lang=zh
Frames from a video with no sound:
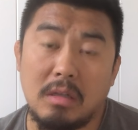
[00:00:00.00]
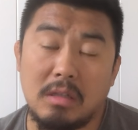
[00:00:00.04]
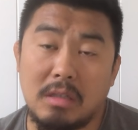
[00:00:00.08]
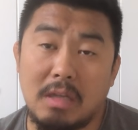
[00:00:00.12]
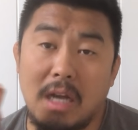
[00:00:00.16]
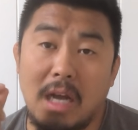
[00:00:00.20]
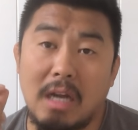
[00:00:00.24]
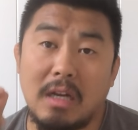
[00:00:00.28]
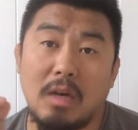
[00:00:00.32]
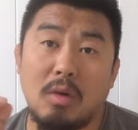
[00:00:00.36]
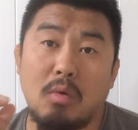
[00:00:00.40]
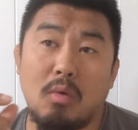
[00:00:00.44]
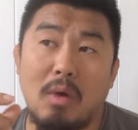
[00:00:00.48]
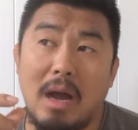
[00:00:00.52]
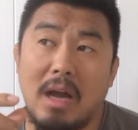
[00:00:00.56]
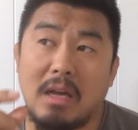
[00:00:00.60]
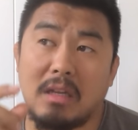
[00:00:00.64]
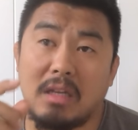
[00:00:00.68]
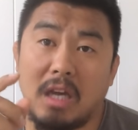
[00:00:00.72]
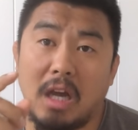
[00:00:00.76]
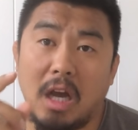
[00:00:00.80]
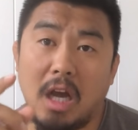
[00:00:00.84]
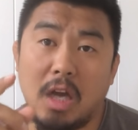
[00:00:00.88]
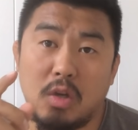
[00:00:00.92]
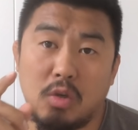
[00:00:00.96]
这样的话，
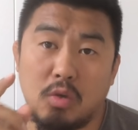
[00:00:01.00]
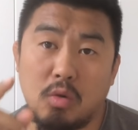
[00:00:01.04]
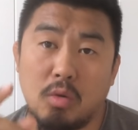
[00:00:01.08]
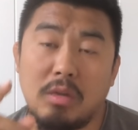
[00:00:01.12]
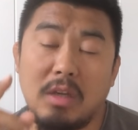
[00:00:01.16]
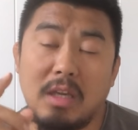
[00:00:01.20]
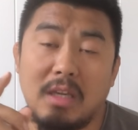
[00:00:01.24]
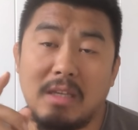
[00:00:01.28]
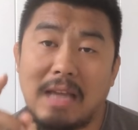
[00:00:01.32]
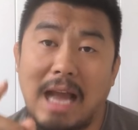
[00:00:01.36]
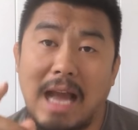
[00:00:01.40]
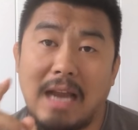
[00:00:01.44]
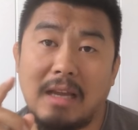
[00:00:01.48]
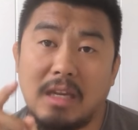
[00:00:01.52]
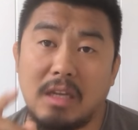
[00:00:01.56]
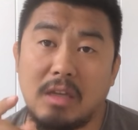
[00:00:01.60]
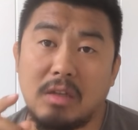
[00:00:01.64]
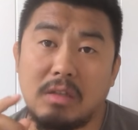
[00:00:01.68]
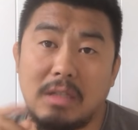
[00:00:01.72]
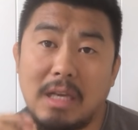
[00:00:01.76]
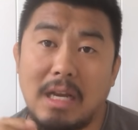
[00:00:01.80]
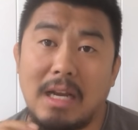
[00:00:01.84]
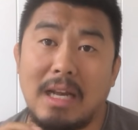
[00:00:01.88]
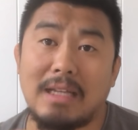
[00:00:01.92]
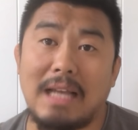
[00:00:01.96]
你很容易拿那个
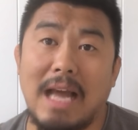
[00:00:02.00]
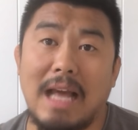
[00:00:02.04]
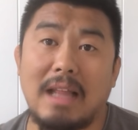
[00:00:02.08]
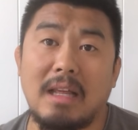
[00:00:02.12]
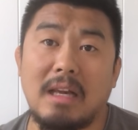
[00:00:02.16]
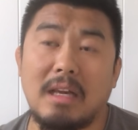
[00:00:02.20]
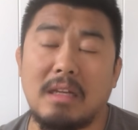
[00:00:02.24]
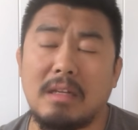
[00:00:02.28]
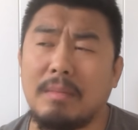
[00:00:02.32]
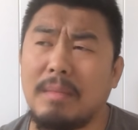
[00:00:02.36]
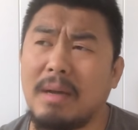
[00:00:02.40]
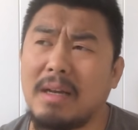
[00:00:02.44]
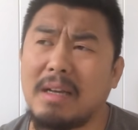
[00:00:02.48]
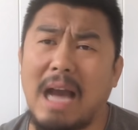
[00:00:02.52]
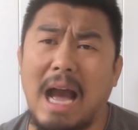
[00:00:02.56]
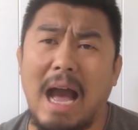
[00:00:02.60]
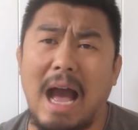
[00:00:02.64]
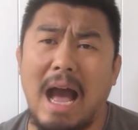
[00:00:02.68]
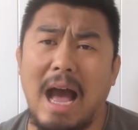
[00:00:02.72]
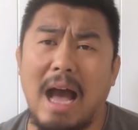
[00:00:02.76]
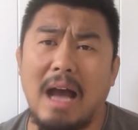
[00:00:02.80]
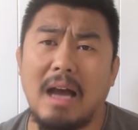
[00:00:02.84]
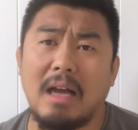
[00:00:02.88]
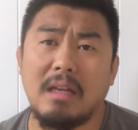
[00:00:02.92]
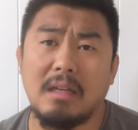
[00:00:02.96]
加拿大的什么
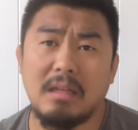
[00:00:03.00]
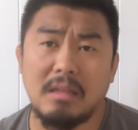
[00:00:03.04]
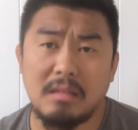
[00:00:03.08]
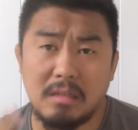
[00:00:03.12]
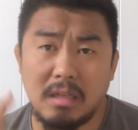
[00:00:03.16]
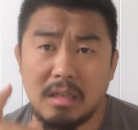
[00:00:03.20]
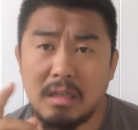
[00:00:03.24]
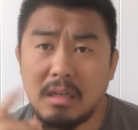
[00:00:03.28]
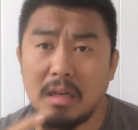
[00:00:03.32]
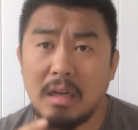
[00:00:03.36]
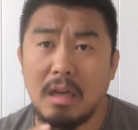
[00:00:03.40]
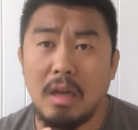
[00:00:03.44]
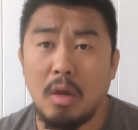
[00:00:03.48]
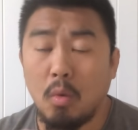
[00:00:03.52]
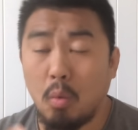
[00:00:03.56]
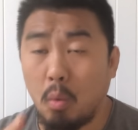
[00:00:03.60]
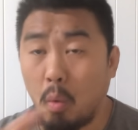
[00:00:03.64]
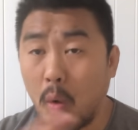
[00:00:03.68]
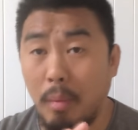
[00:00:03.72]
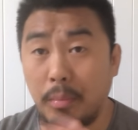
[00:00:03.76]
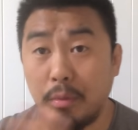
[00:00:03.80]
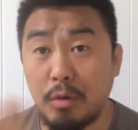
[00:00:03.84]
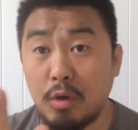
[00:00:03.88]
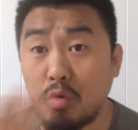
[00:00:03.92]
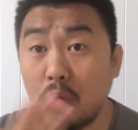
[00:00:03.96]
卡。这个
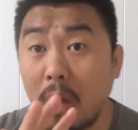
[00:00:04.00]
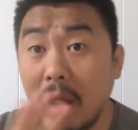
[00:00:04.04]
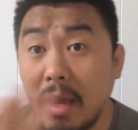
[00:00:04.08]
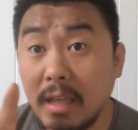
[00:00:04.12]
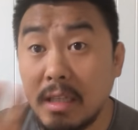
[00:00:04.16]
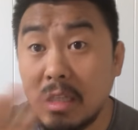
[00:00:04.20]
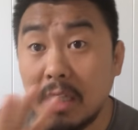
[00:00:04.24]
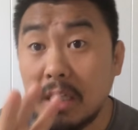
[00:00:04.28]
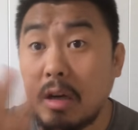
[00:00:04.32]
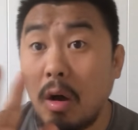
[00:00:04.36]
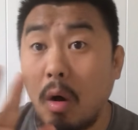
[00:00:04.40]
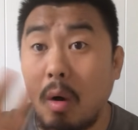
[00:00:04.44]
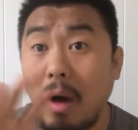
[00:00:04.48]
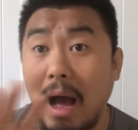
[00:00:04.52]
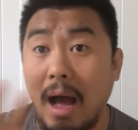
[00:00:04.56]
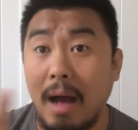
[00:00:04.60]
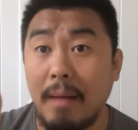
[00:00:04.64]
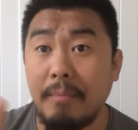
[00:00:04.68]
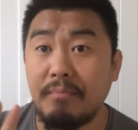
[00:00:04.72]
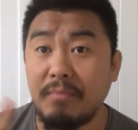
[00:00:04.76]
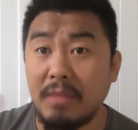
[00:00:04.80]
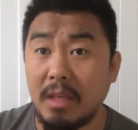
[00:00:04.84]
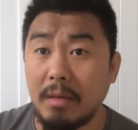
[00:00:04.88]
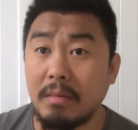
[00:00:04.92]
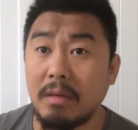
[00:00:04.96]
我不是专业机构啊，
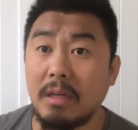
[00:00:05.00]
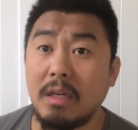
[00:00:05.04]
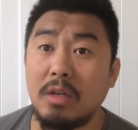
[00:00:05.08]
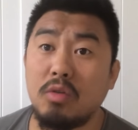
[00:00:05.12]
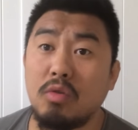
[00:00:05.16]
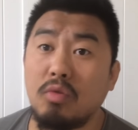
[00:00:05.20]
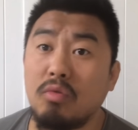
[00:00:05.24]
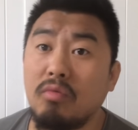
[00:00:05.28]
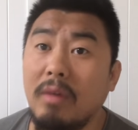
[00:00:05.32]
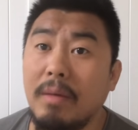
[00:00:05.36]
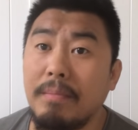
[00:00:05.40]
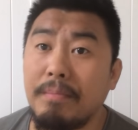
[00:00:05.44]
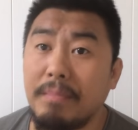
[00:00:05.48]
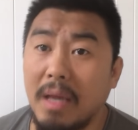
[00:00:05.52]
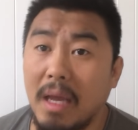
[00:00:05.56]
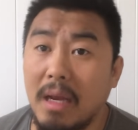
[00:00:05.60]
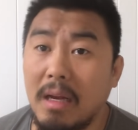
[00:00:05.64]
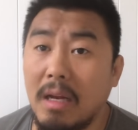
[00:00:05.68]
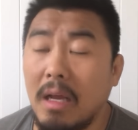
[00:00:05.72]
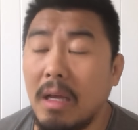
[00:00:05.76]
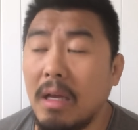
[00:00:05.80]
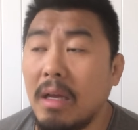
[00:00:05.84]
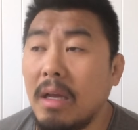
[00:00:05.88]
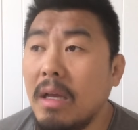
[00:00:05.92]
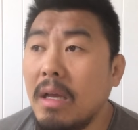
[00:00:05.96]
你们可以去问别
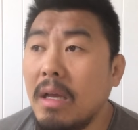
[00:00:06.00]
人。